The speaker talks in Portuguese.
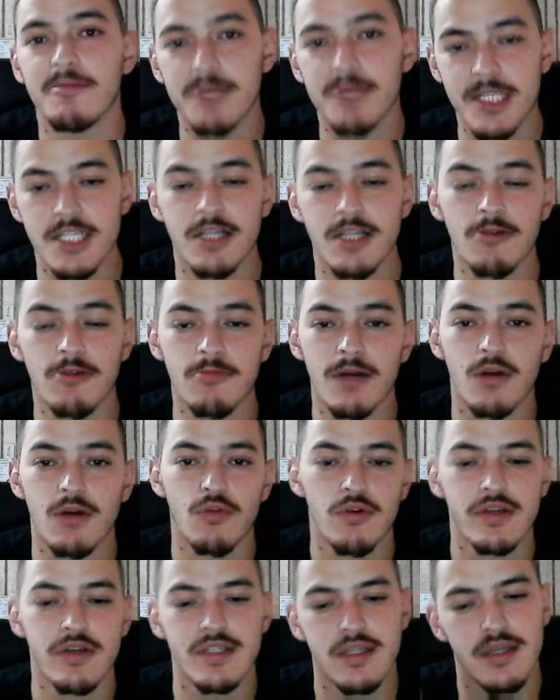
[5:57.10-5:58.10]
aprendido alguma
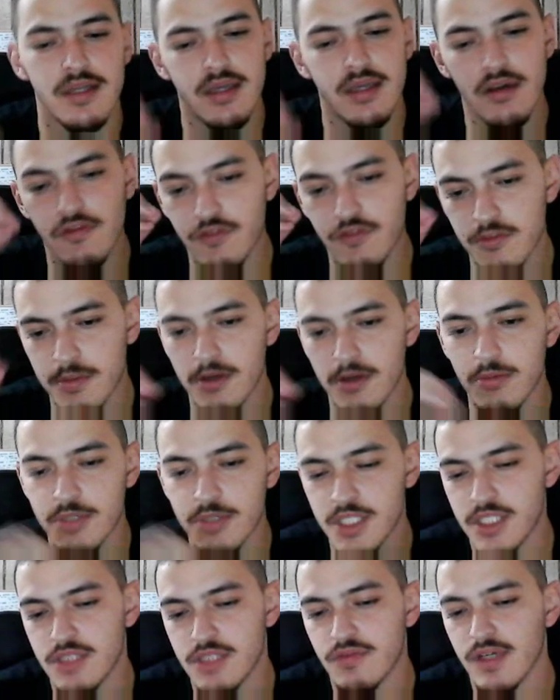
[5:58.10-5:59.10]
coisa. Eu fui bem
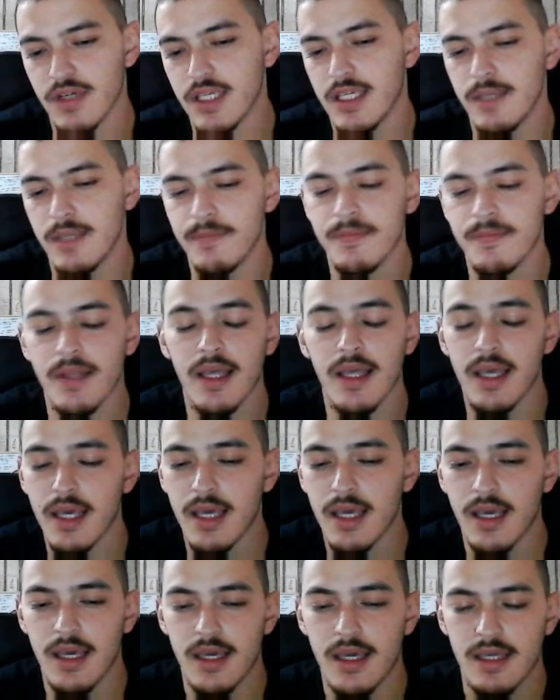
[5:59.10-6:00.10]
objetivo aqui.
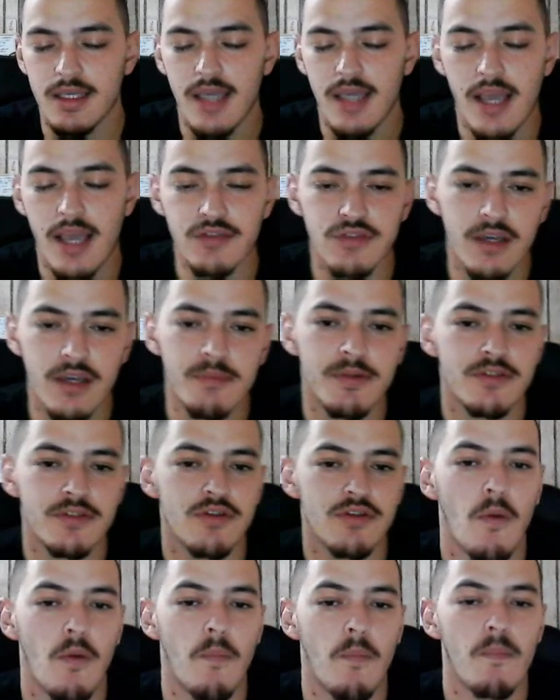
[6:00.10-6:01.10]
E é isso aí,
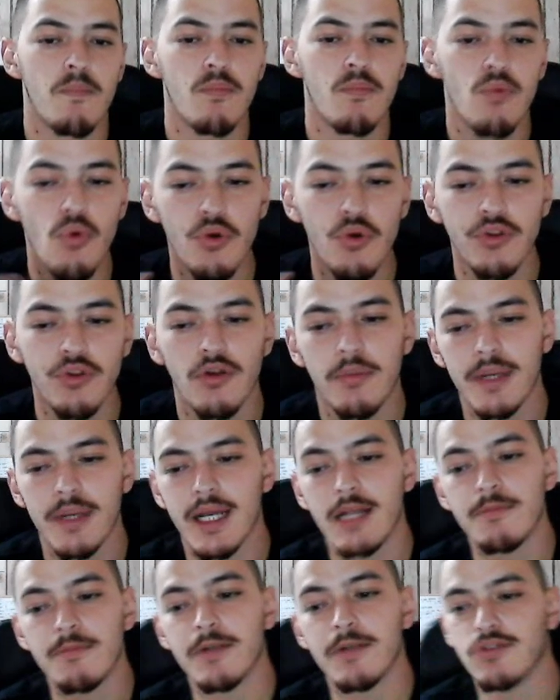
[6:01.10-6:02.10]
pessoal. Muito
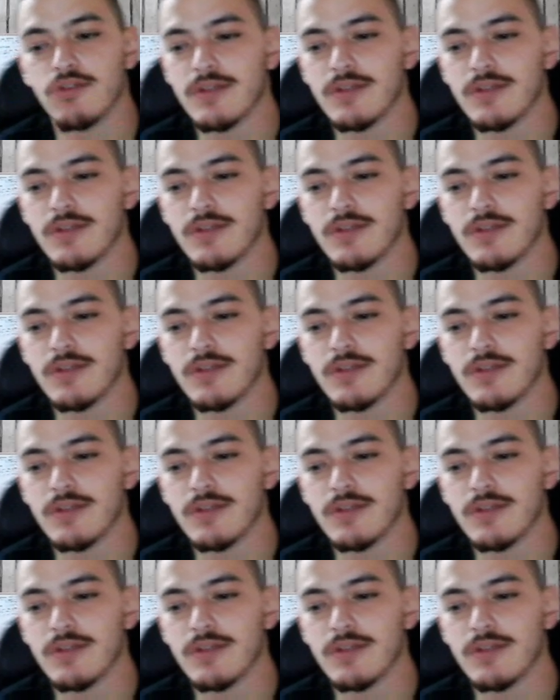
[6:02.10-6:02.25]
obrigado pela sua